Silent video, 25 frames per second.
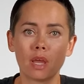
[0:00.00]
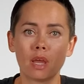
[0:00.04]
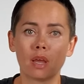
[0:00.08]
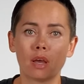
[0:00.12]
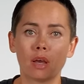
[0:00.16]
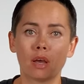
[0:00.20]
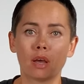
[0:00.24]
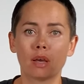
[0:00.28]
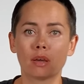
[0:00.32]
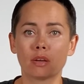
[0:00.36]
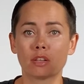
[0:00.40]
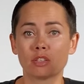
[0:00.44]

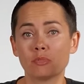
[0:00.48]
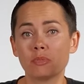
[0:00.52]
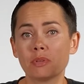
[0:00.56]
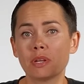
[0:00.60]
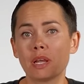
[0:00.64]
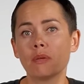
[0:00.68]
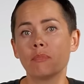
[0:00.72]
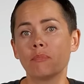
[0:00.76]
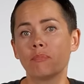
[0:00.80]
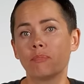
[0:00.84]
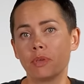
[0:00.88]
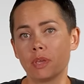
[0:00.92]
А,
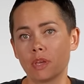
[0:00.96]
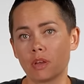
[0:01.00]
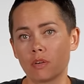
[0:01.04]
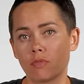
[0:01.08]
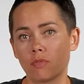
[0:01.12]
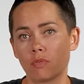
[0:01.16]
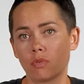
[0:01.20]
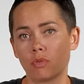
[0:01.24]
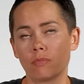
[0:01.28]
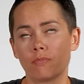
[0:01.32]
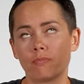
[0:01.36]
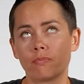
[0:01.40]
разбираем
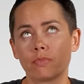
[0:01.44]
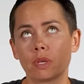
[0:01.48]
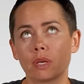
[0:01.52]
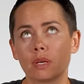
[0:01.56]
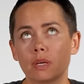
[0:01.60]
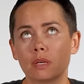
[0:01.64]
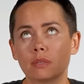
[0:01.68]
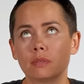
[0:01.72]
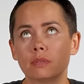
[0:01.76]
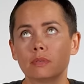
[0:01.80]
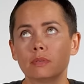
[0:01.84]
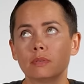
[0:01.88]
первую.
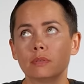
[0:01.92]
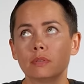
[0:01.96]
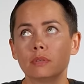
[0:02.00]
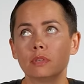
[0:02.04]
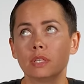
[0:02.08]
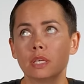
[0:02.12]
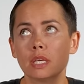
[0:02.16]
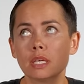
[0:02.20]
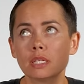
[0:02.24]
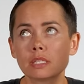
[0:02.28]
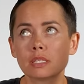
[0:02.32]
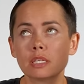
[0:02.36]
А,
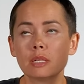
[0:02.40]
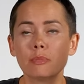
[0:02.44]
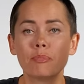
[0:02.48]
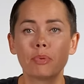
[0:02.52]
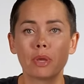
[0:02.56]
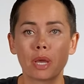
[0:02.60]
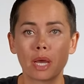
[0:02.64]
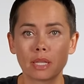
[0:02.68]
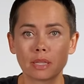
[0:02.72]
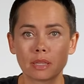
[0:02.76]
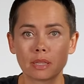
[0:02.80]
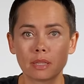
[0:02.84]
если
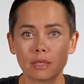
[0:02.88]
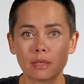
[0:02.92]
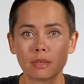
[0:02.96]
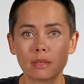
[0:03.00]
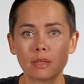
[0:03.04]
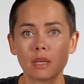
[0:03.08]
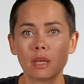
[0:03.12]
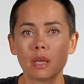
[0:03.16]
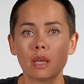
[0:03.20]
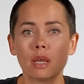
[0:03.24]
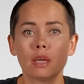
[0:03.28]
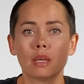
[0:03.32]

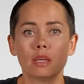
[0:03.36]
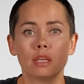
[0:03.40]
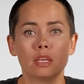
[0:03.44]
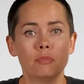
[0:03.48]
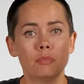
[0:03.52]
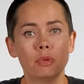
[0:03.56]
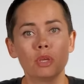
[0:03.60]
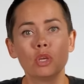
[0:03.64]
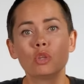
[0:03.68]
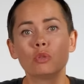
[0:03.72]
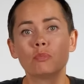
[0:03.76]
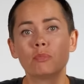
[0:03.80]
пятна
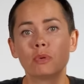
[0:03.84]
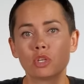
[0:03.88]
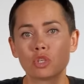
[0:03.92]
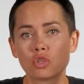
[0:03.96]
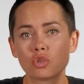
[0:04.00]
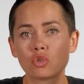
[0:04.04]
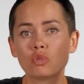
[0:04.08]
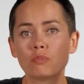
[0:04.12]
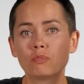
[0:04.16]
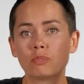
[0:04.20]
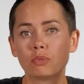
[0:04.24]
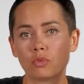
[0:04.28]
имеют
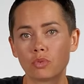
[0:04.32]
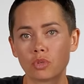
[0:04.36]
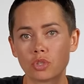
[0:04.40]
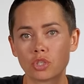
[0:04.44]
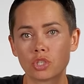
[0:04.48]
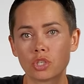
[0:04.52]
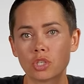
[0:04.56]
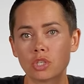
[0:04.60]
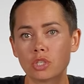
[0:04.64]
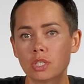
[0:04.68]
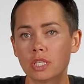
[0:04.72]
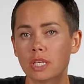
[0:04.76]
большую
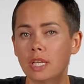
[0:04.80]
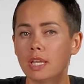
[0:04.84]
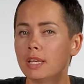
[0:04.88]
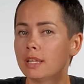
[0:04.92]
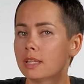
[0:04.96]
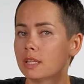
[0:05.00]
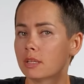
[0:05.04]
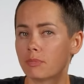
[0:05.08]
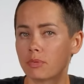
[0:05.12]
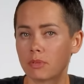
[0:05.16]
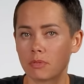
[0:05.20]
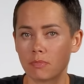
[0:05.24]
площадь или,
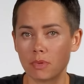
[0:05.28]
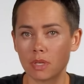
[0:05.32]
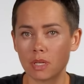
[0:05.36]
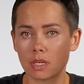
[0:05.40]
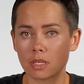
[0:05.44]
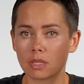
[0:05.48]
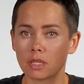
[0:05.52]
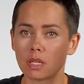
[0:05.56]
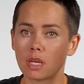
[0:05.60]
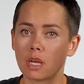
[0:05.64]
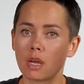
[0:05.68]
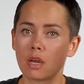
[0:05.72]
например,
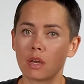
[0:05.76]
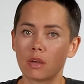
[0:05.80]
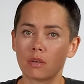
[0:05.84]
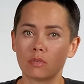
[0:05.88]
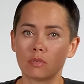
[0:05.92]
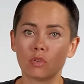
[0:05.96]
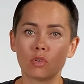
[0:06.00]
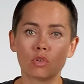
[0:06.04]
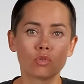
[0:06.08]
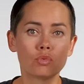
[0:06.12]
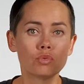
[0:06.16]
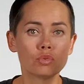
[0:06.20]

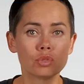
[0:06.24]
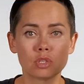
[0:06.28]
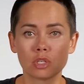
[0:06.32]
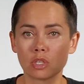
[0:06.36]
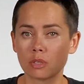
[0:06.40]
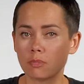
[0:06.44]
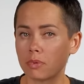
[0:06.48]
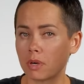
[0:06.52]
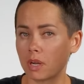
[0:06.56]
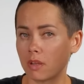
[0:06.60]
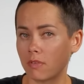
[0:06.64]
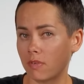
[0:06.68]
на
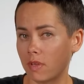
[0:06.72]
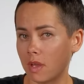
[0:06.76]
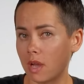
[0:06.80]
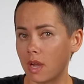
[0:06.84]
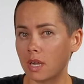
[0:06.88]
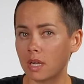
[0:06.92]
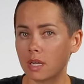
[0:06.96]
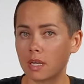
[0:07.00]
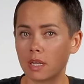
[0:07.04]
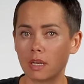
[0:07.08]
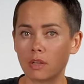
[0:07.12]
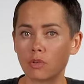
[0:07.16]
русых
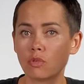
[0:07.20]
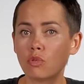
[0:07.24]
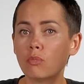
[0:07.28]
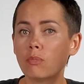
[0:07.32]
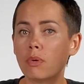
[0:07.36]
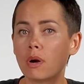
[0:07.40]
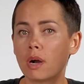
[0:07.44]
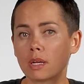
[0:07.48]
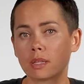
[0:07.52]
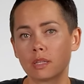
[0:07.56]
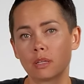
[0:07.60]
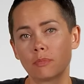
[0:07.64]
бровях или
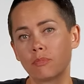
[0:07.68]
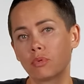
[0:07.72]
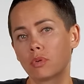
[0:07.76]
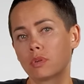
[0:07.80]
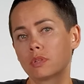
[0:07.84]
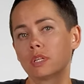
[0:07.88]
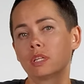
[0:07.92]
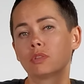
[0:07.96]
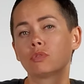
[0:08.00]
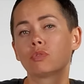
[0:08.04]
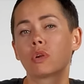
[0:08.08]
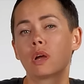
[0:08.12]
губах
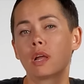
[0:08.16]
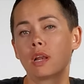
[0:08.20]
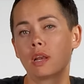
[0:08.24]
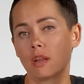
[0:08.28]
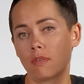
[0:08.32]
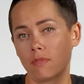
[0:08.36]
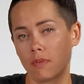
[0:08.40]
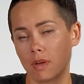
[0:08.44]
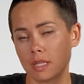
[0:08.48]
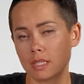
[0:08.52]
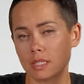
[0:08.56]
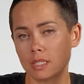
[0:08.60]

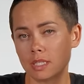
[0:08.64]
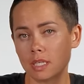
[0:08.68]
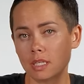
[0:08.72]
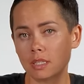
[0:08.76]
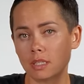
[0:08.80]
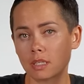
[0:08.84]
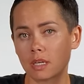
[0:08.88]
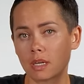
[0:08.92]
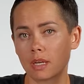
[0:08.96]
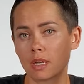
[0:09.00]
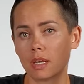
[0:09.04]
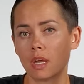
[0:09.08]
натурального
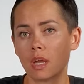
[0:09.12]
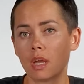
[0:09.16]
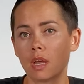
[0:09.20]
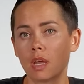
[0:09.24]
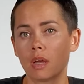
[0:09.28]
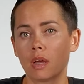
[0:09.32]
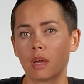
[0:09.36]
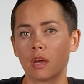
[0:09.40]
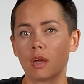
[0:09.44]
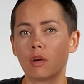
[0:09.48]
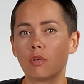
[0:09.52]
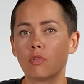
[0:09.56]
оттенка
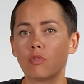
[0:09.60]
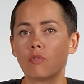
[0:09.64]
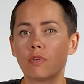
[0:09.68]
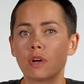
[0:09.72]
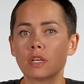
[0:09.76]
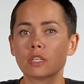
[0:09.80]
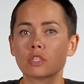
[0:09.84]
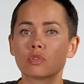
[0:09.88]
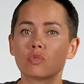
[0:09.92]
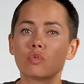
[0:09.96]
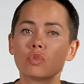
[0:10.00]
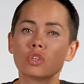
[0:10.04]
а, у
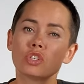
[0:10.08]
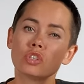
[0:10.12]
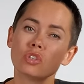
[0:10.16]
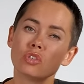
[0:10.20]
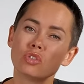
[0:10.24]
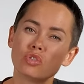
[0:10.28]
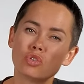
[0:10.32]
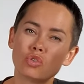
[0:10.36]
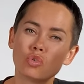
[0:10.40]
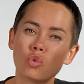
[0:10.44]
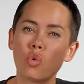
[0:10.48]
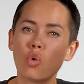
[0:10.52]
вас
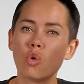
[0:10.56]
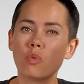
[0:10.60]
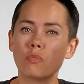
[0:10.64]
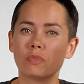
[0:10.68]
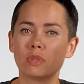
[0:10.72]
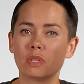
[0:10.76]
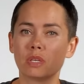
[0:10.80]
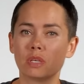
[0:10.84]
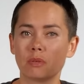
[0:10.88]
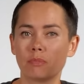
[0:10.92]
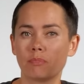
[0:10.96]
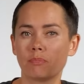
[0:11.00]
очень
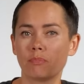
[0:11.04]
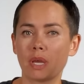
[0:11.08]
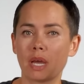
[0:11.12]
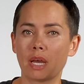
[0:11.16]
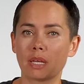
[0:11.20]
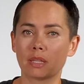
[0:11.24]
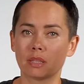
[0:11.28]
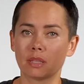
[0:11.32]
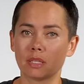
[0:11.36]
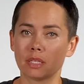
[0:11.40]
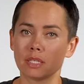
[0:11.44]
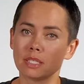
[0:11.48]
темные
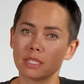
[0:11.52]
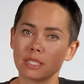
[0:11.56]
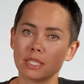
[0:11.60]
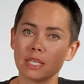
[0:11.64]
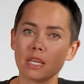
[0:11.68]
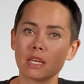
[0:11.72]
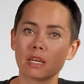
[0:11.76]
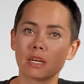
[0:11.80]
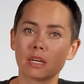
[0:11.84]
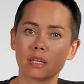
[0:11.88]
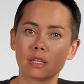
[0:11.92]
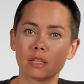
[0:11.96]
пятна,
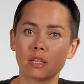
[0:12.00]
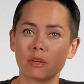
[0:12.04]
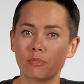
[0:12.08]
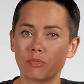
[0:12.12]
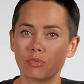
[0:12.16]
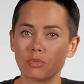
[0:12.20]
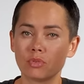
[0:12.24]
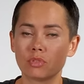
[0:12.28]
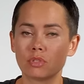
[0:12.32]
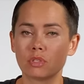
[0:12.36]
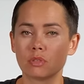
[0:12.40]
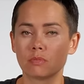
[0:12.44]
серые,
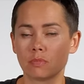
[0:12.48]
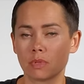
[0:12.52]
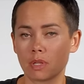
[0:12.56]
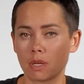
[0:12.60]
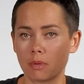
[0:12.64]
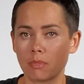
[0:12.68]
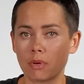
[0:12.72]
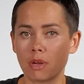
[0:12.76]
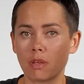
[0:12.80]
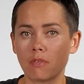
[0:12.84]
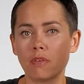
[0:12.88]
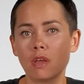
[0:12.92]
допустим, на
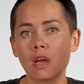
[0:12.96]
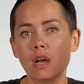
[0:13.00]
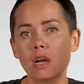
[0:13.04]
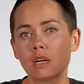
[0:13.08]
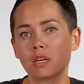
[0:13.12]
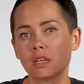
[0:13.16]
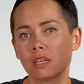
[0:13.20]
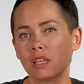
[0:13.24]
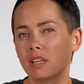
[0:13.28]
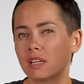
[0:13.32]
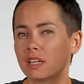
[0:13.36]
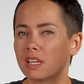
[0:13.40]

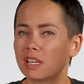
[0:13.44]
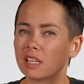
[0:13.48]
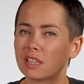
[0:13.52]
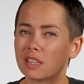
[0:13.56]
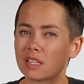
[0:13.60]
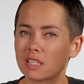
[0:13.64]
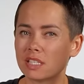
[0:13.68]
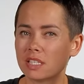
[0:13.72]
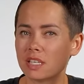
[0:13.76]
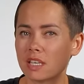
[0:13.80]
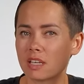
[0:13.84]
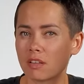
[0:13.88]
бровях или
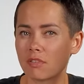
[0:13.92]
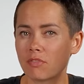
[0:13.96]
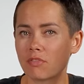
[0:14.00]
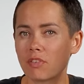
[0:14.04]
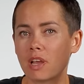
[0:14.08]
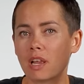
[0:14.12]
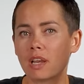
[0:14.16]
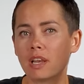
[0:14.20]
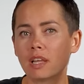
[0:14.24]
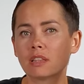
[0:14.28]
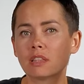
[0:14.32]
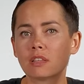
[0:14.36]
какие-то
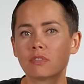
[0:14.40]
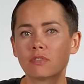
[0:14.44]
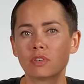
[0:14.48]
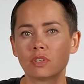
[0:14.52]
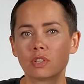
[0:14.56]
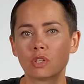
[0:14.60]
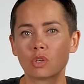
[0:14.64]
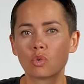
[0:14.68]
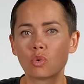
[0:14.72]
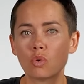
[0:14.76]
серо-фиолетовые на